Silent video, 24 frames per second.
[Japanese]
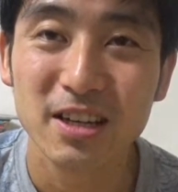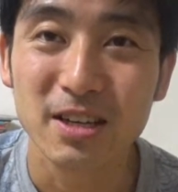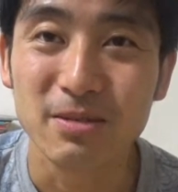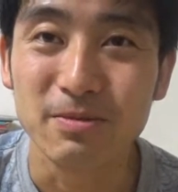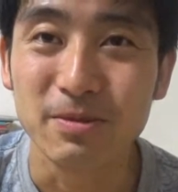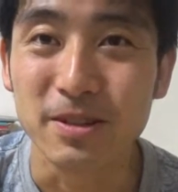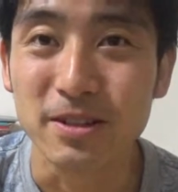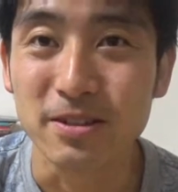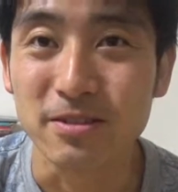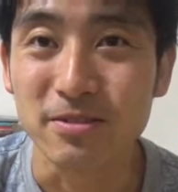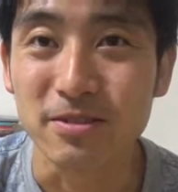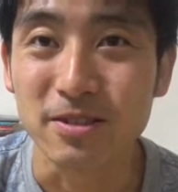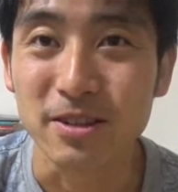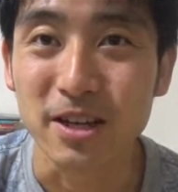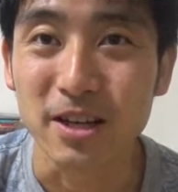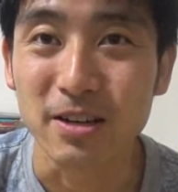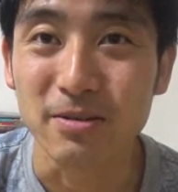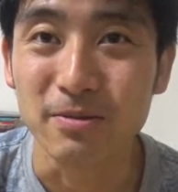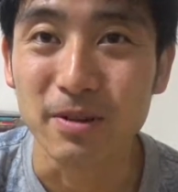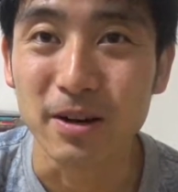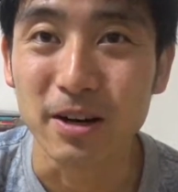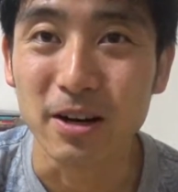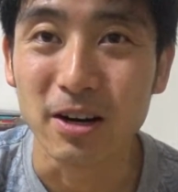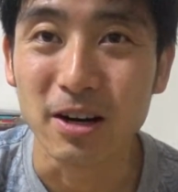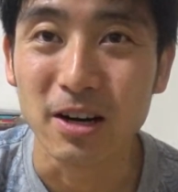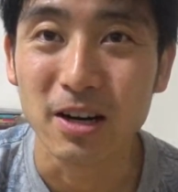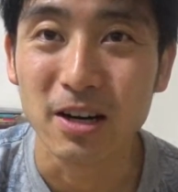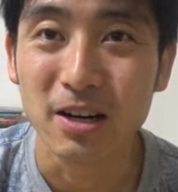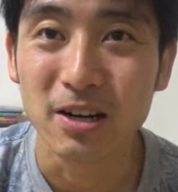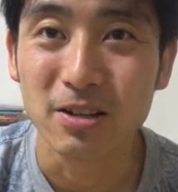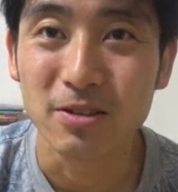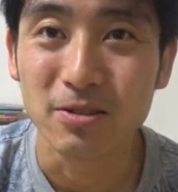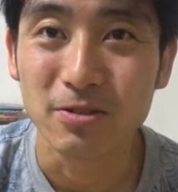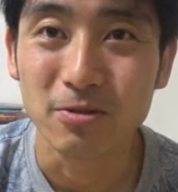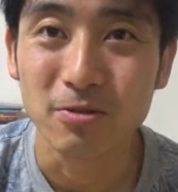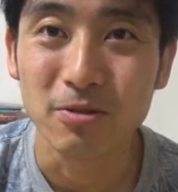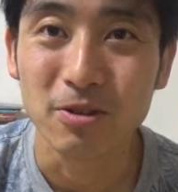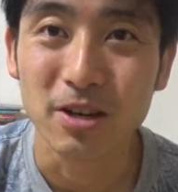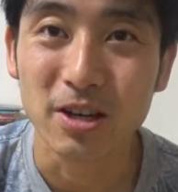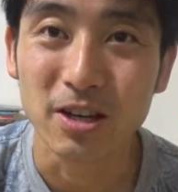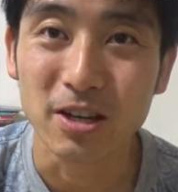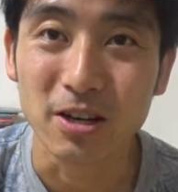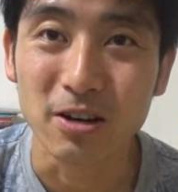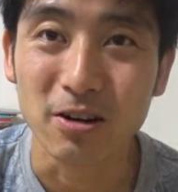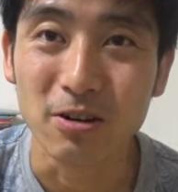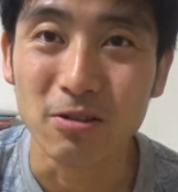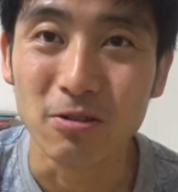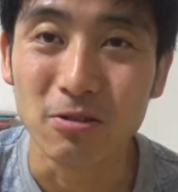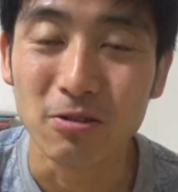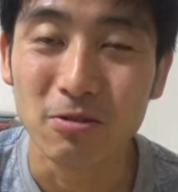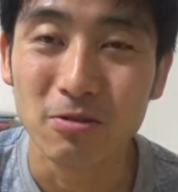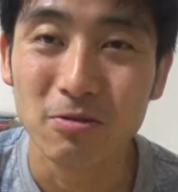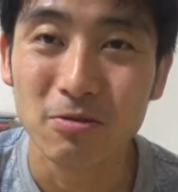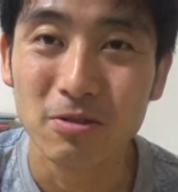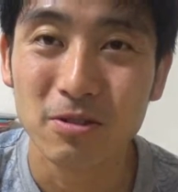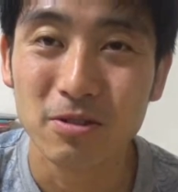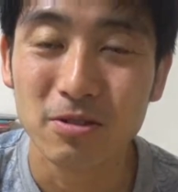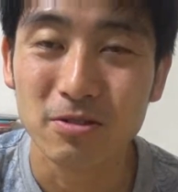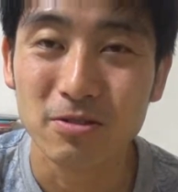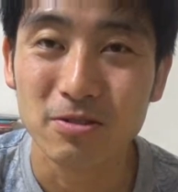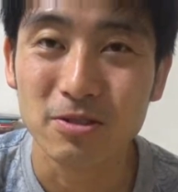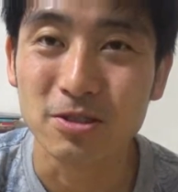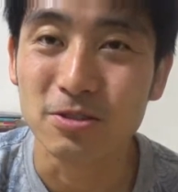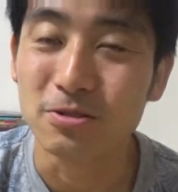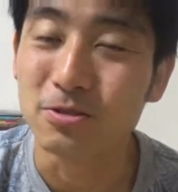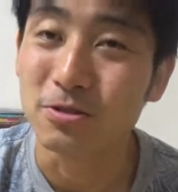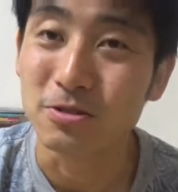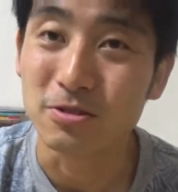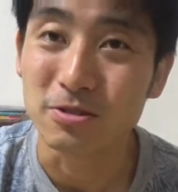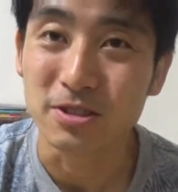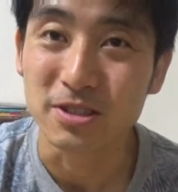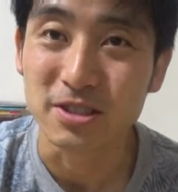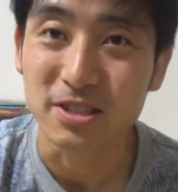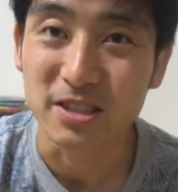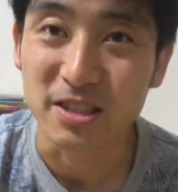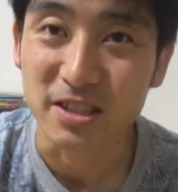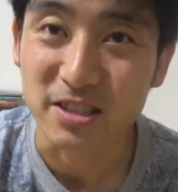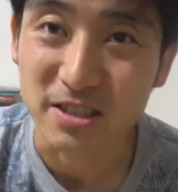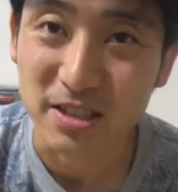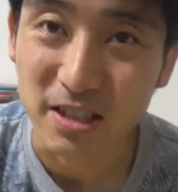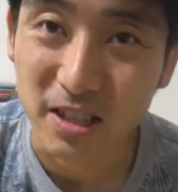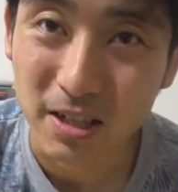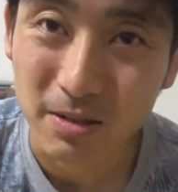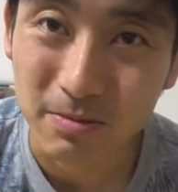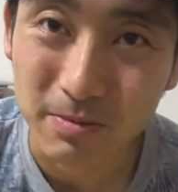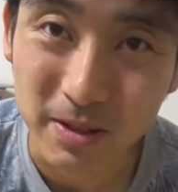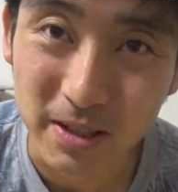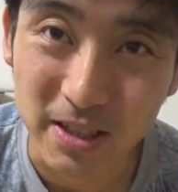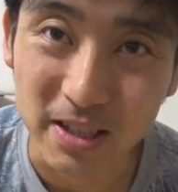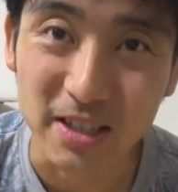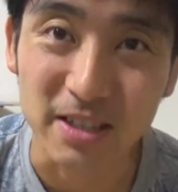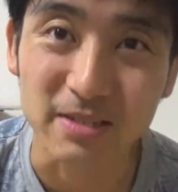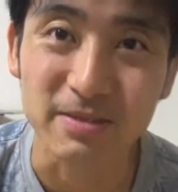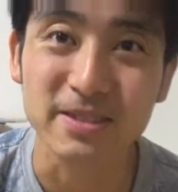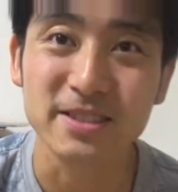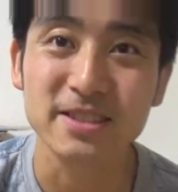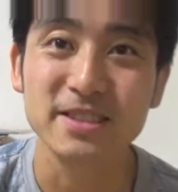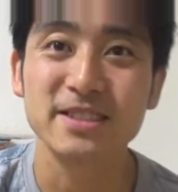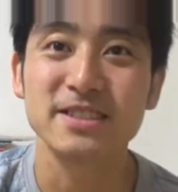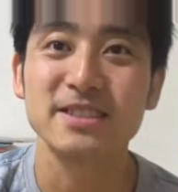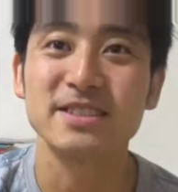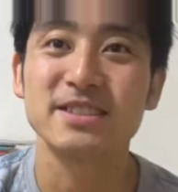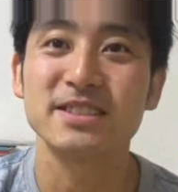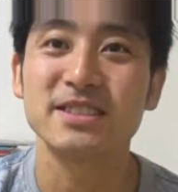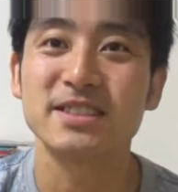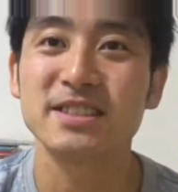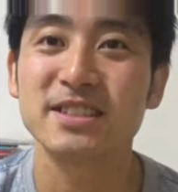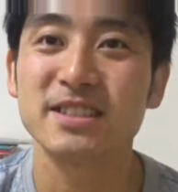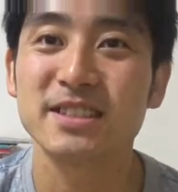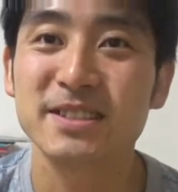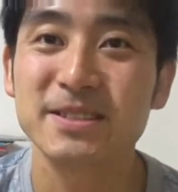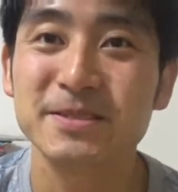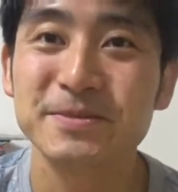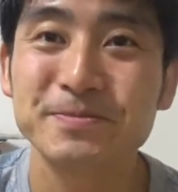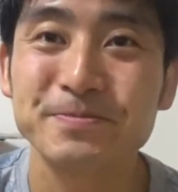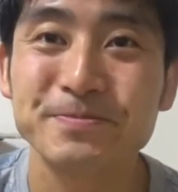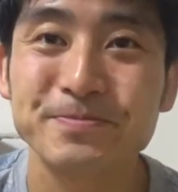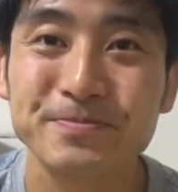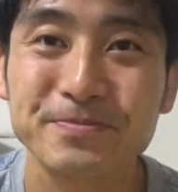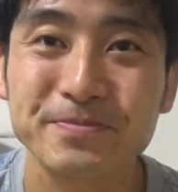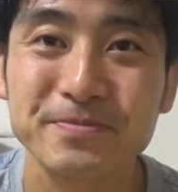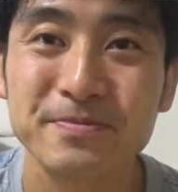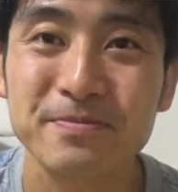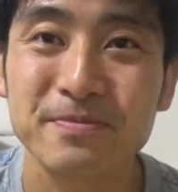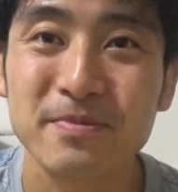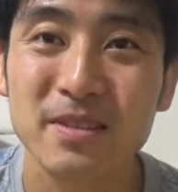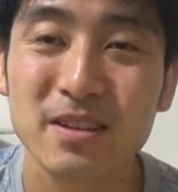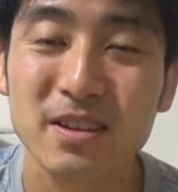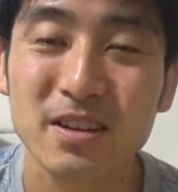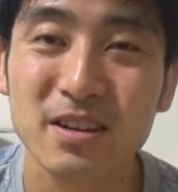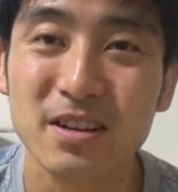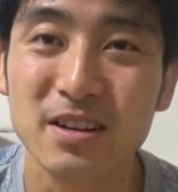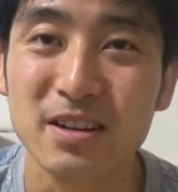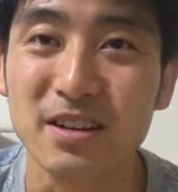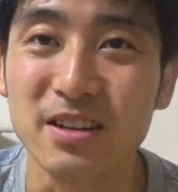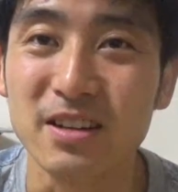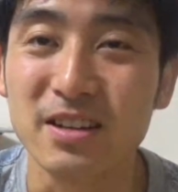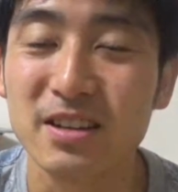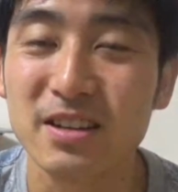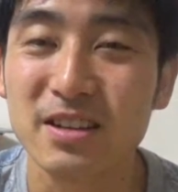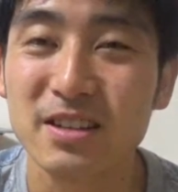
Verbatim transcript: 鬼滅の刃」の映画を16日ですね見に行きますはい